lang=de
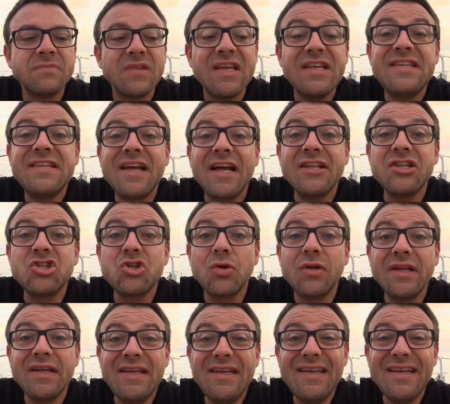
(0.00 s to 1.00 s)
Ich kann es schon
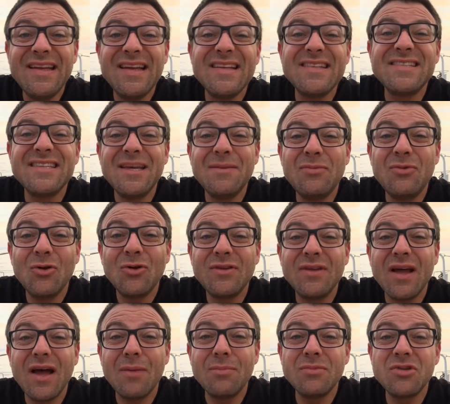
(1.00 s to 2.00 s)
riechen, es gibt
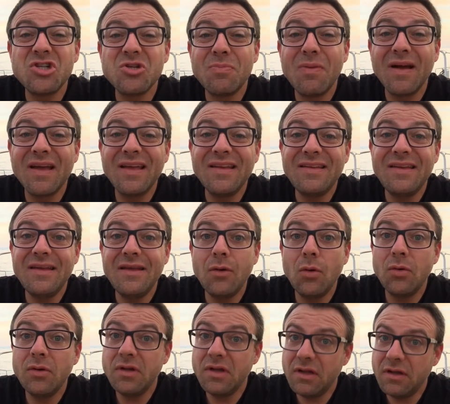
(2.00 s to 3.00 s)
heute Abend Spaghetti
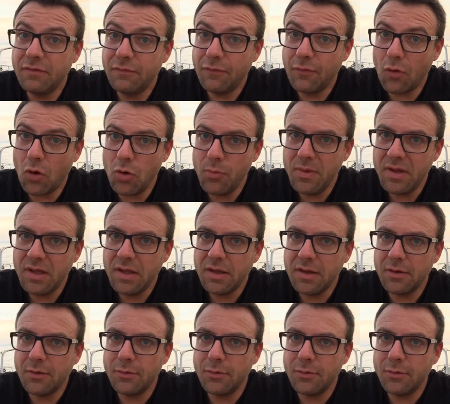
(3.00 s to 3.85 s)
und ich freue mich.